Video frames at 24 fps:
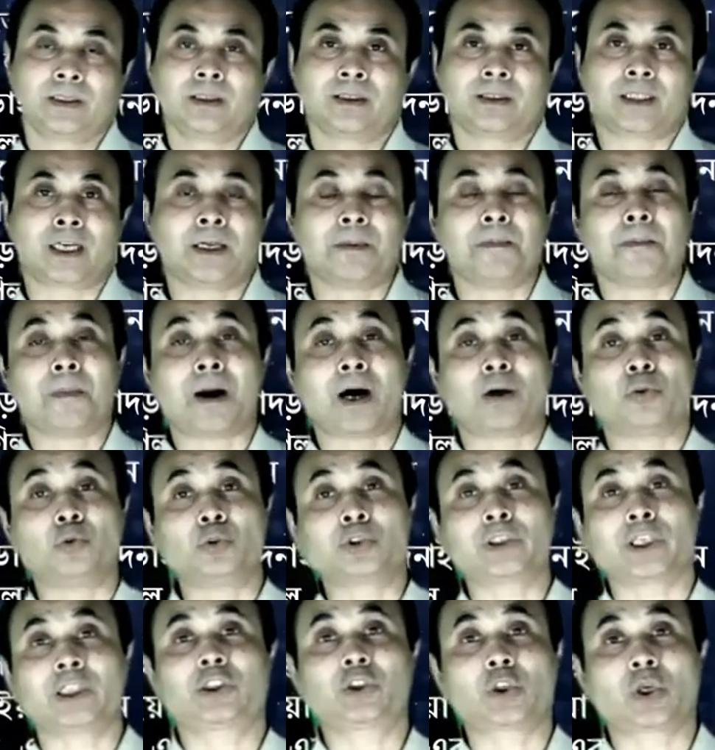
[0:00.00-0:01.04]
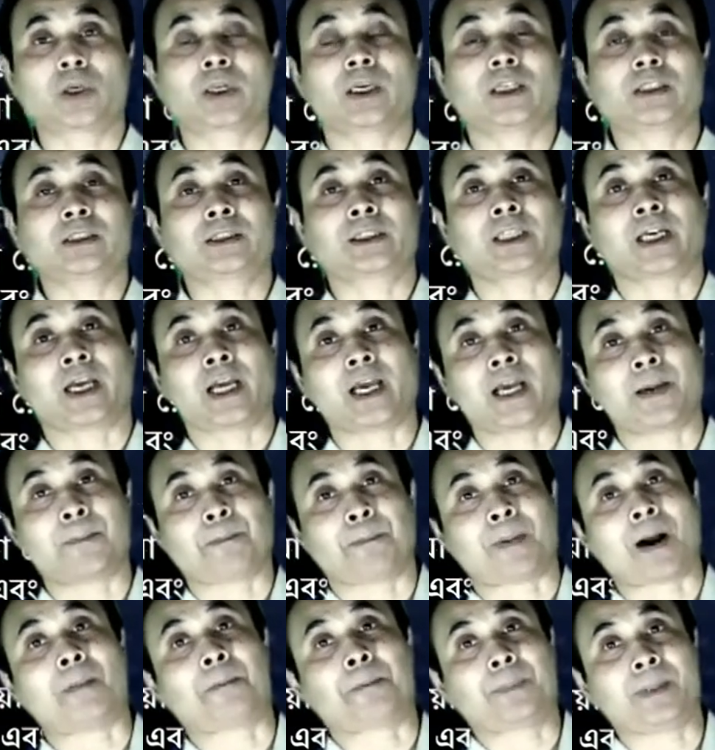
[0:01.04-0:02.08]
তাই মানুষের চোখে সে
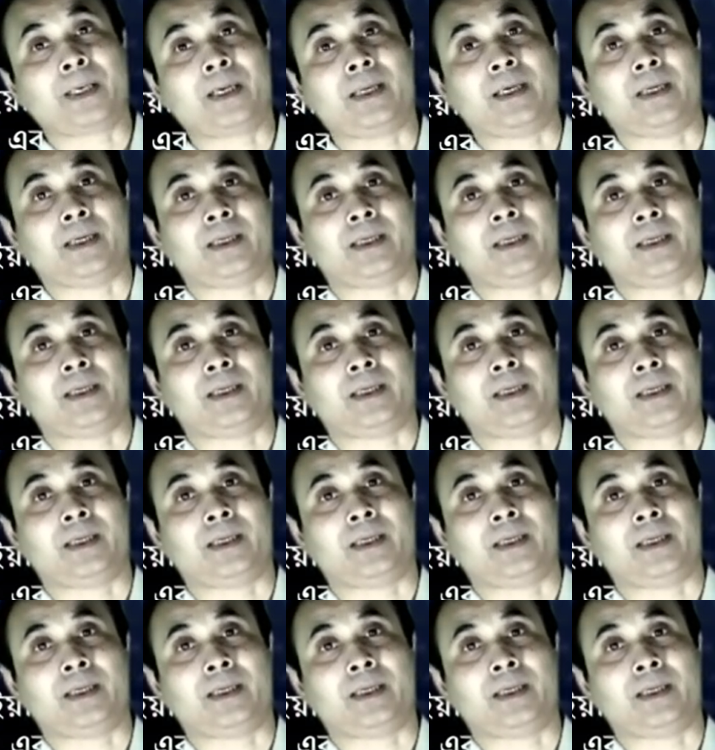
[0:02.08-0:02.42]
পাপি